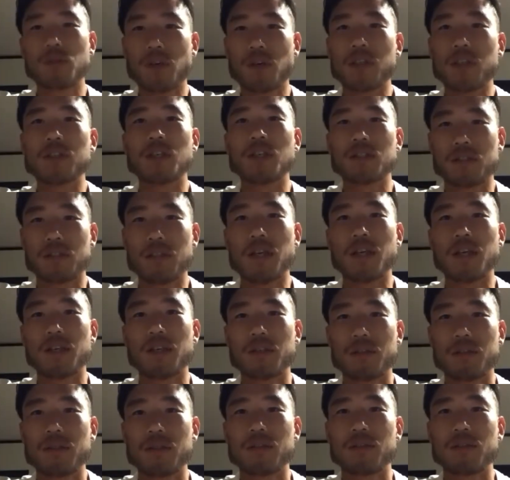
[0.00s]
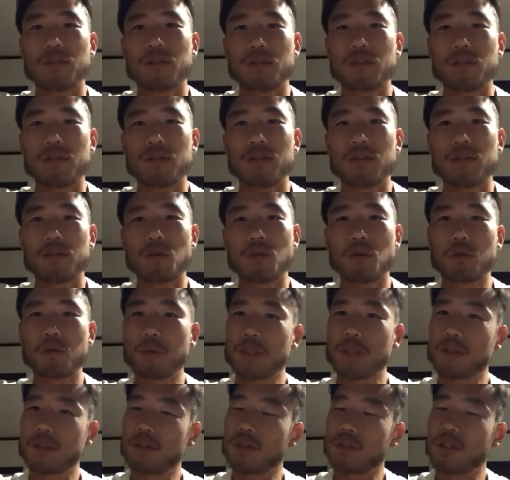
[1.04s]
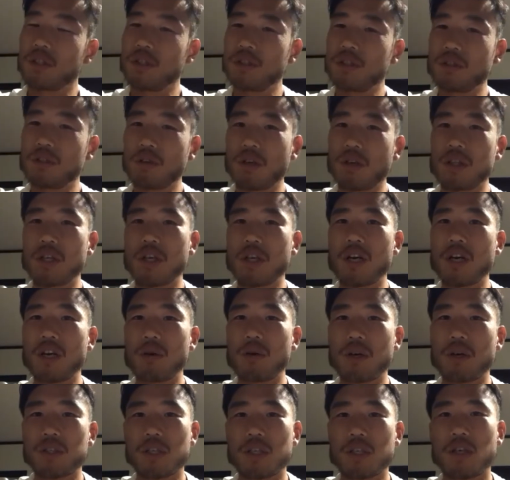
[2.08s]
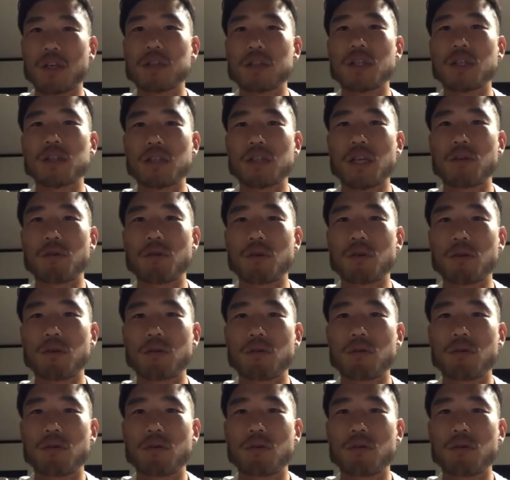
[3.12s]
かったですね。特別身長でかいわけじゃなかったですけど、